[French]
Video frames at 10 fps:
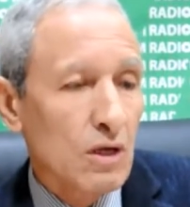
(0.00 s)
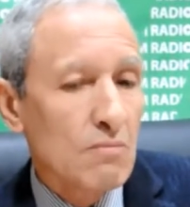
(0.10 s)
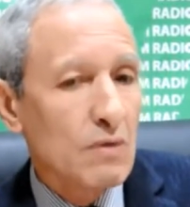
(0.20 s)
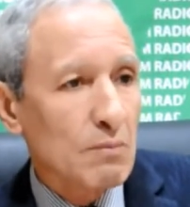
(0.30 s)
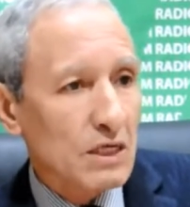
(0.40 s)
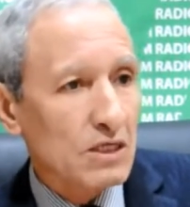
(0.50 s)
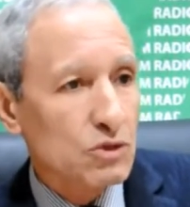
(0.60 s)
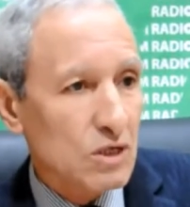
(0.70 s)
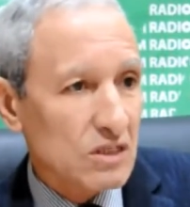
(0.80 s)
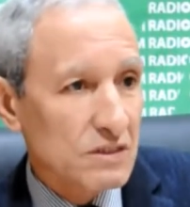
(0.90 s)
Même la crise
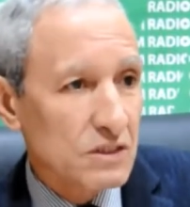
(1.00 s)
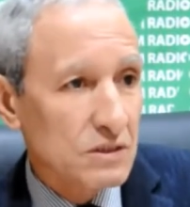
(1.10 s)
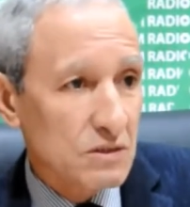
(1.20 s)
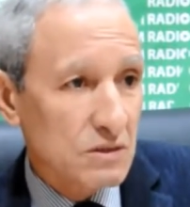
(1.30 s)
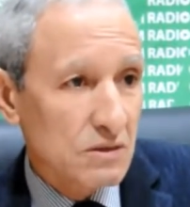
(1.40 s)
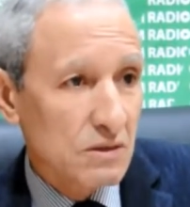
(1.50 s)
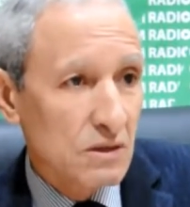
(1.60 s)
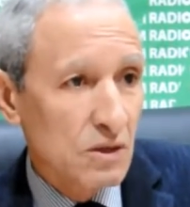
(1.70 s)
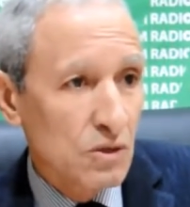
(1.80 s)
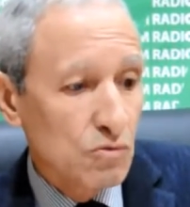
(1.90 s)
de 86.
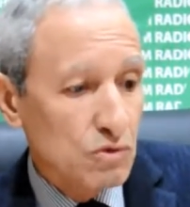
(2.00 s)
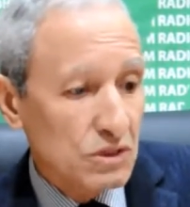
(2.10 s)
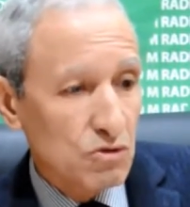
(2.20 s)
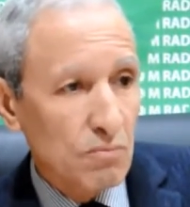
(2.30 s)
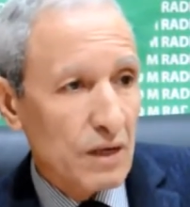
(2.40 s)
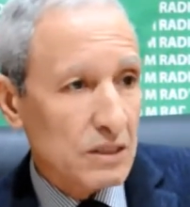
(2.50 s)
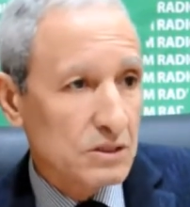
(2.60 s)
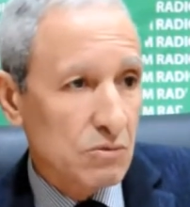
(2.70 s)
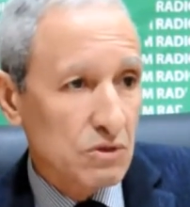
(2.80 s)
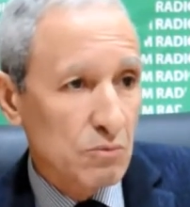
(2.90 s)
Nous étions
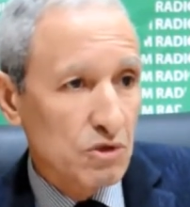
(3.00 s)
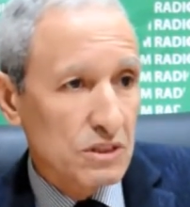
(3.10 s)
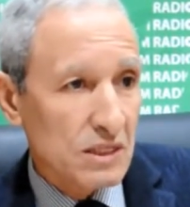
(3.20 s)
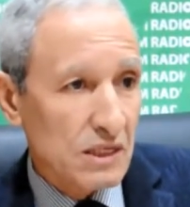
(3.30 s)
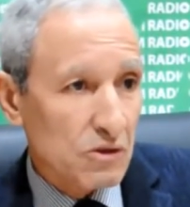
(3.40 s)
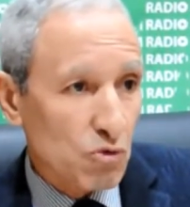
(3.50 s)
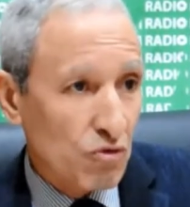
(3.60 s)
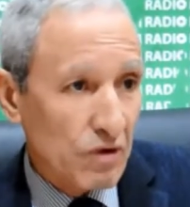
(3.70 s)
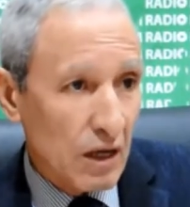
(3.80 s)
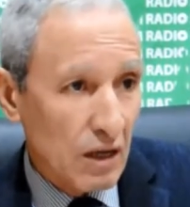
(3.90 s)
partis au début des années
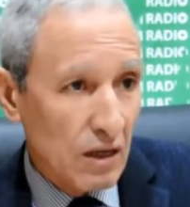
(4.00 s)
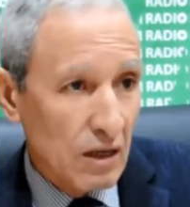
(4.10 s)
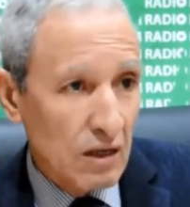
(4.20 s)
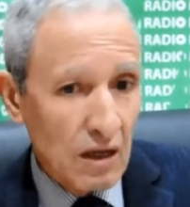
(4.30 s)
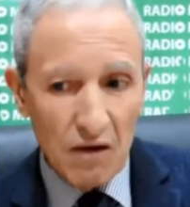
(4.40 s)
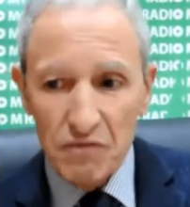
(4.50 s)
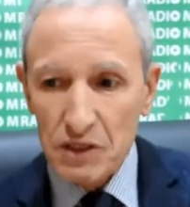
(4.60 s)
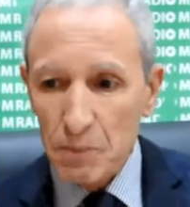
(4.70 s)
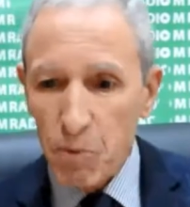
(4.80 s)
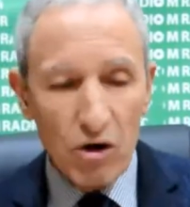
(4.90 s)
80
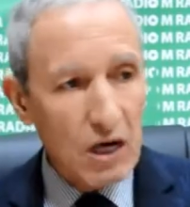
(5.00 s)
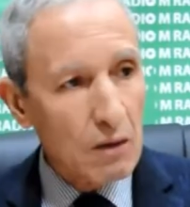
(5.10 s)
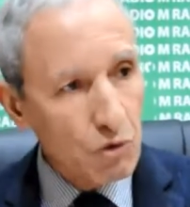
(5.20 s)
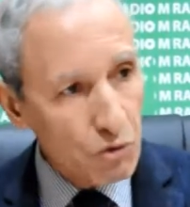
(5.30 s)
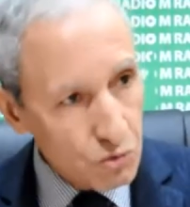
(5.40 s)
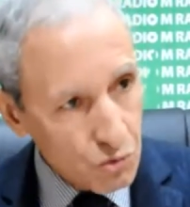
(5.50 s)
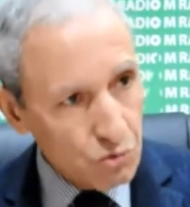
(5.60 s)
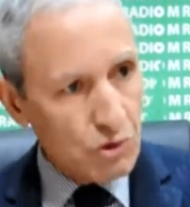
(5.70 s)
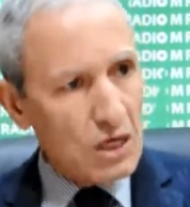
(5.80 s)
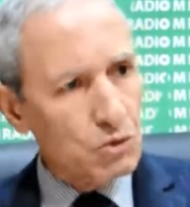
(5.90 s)
avec des programmes de
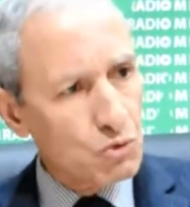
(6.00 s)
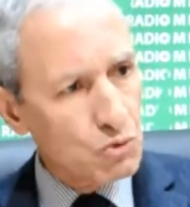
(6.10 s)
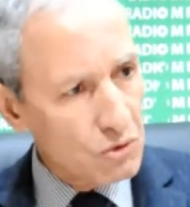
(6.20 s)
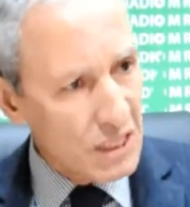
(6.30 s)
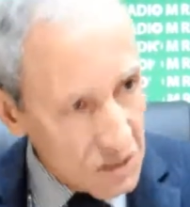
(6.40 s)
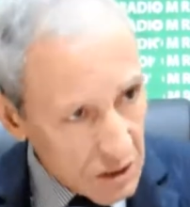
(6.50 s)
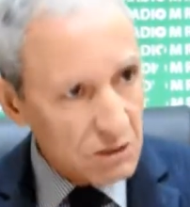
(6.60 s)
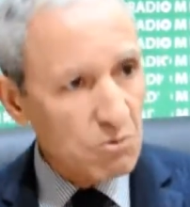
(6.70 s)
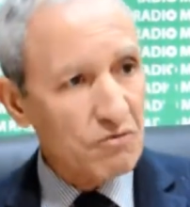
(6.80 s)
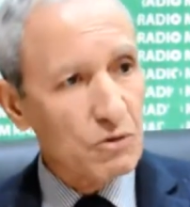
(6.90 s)
restructuration,
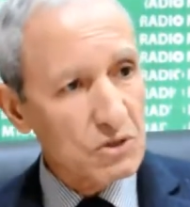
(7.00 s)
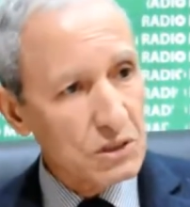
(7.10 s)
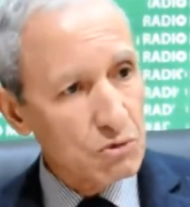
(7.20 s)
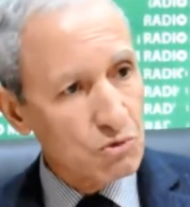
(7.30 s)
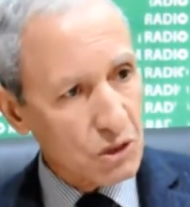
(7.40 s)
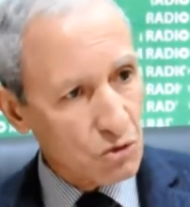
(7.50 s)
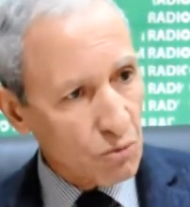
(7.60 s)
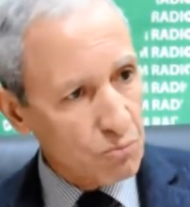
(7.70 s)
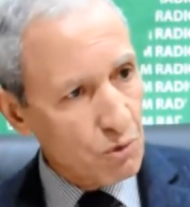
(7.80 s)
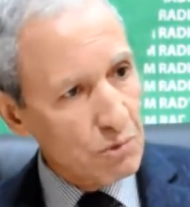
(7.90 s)
d'assainissement financier du
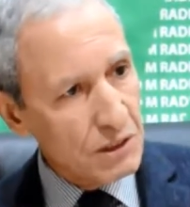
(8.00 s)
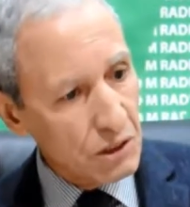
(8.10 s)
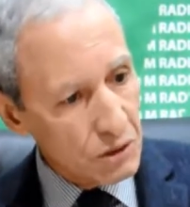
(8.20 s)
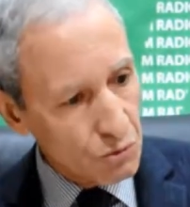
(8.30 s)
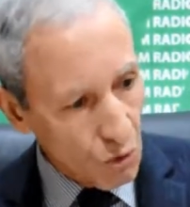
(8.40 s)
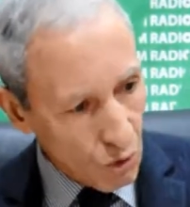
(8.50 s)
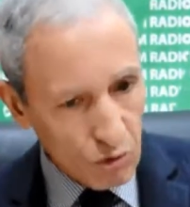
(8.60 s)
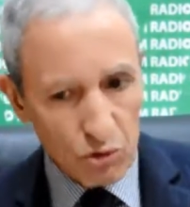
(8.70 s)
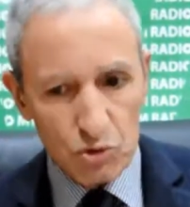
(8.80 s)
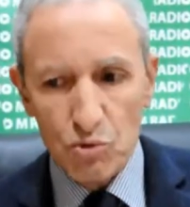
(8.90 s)
secteur public, de
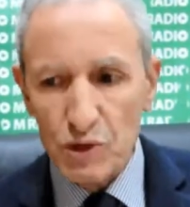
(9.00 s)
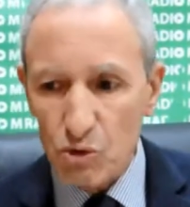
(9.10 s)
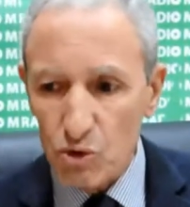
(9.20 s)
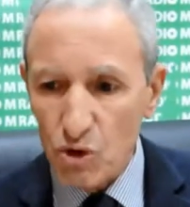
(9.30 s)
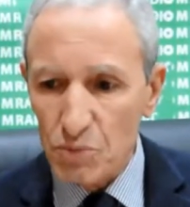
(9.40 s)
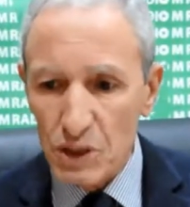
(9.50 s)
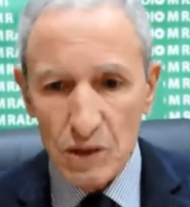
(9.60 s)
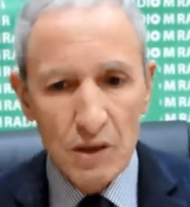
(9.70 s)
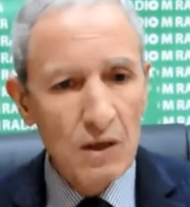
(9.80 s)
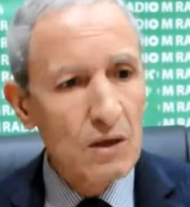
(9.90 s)
relance de
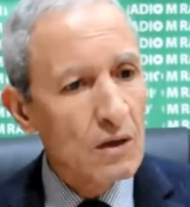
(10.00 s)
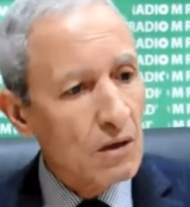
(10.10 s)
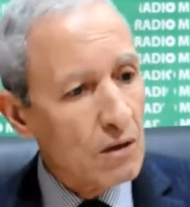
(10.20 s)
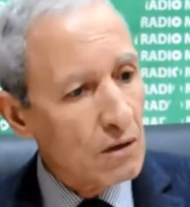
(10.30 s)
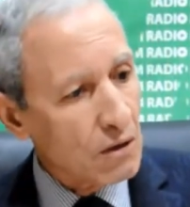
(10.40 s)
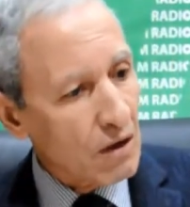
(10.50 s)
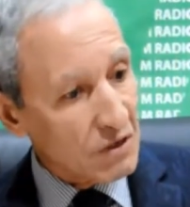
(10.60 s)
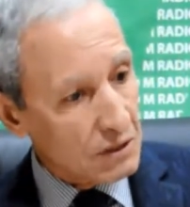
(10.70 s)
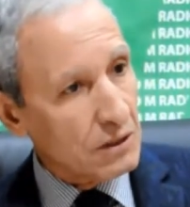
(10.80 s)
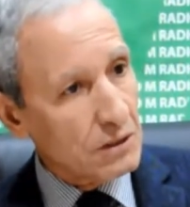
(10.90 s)
l'économie, euh,
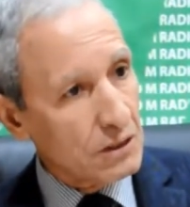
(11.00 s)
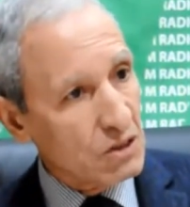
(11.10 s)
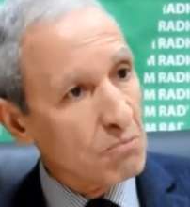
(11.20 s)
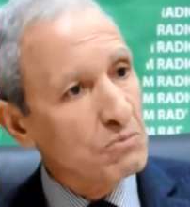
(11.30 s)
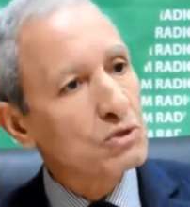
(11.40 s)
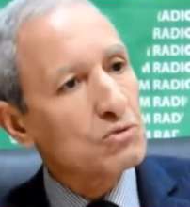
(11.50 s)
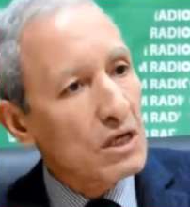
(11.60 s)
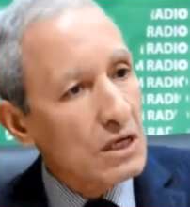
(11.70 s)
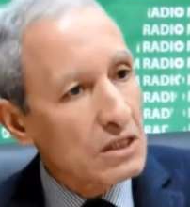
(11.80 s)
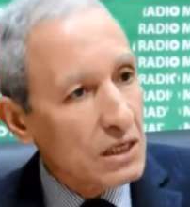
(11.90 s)
avec des, ambitions
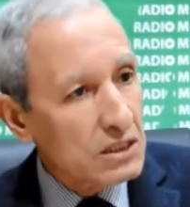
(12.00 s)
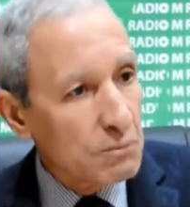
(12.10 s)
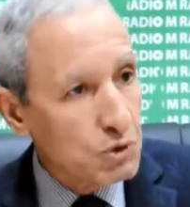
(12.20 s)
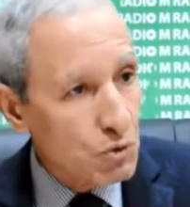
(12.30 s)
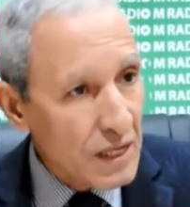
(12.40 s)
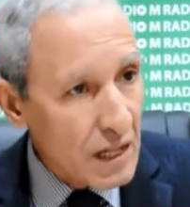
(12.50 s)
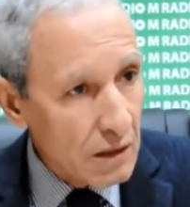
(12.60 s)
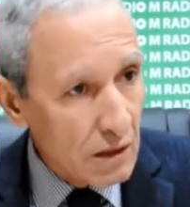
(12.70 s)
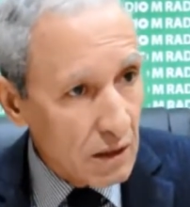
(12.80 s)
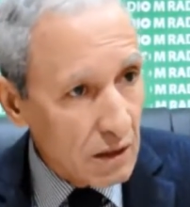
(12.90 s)

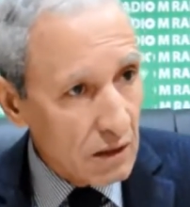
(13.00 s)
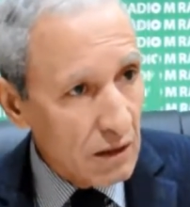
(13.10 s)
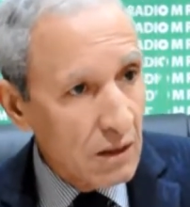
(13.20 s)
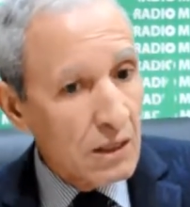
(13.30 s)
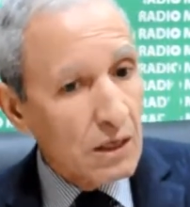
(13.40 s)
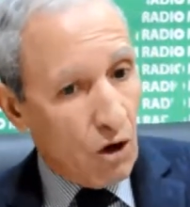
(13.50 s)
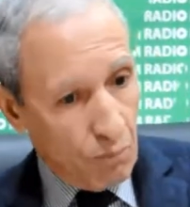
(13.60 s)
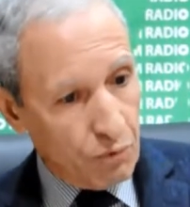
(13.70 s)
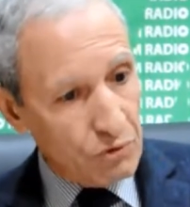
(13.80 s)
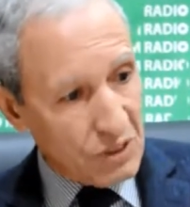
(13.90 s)
exceptionnelles, euh, et en
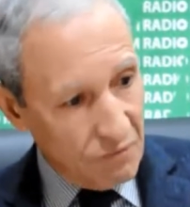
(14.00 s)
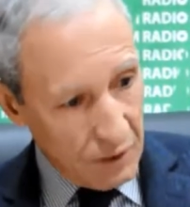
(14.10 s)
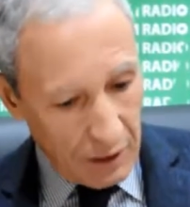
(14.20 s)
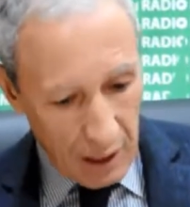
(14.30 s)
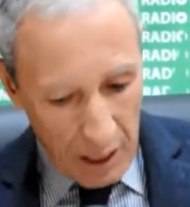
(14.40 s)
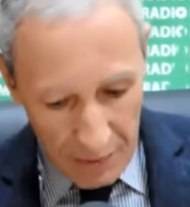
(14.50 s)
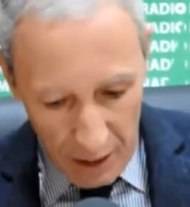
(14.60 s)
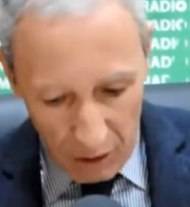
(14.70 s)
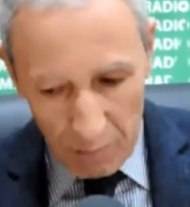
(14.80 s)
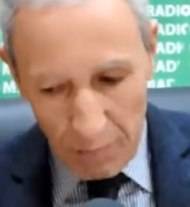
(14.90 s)
plus avec un
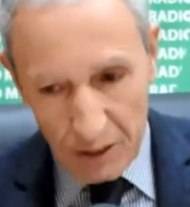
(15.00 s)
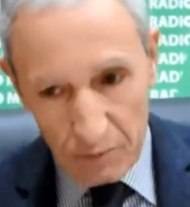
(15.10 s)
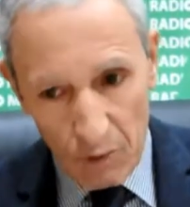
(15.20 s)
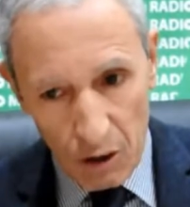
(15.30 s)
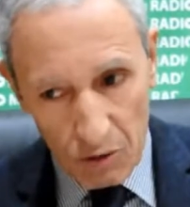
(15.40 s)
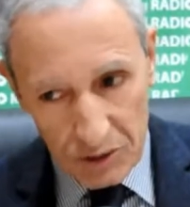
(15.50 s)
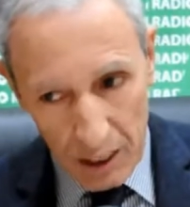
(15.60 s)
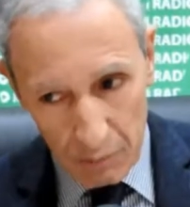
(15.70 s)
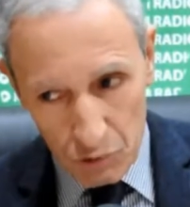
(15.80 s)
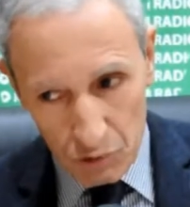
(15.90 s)
accompagnement en
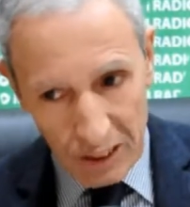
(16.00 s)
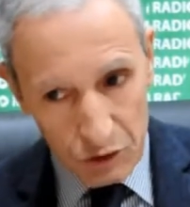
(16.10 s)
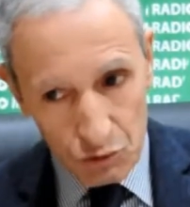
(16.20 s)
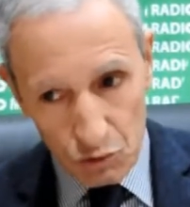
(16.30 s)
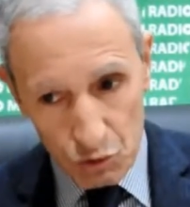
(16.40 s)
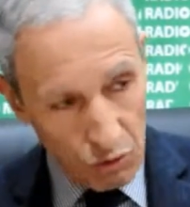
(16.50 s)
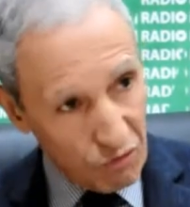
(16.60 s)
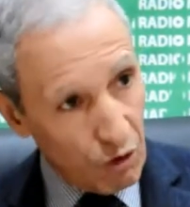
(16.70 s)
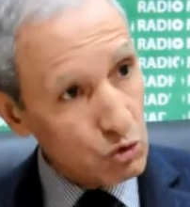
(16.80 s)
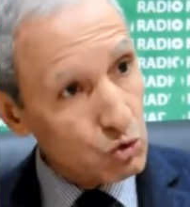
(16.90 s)
termes d'action sur le
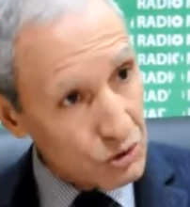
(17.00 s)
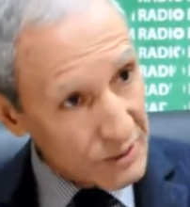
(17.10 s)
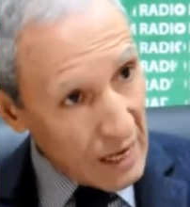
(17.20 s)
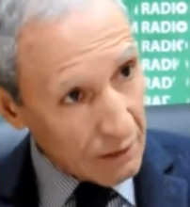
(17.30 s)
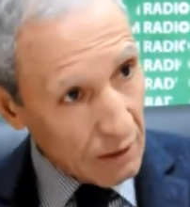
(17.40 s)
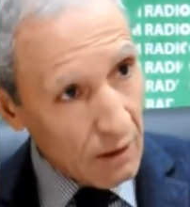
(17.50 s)
front social.